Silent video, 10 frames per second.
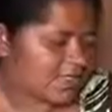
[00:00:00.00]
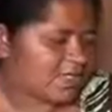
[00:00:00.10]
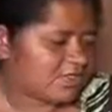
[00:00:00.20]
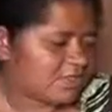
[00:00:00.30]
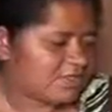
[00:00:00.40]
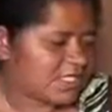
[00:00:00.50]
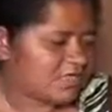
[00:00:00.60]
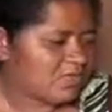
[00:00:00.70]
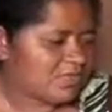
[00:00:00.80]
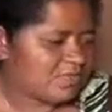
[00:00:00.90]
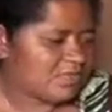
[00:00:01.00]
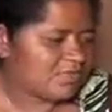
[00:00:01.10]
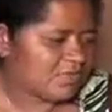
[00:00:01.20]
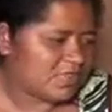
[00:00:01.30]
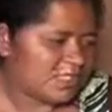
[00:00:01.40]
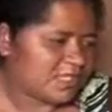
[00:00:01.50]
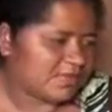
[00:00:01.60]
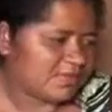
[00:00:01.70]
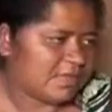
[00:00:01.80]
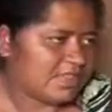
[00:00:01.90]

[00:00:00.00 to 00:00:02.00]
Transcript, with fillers: É, eu tomo 10 comprimidos por dia.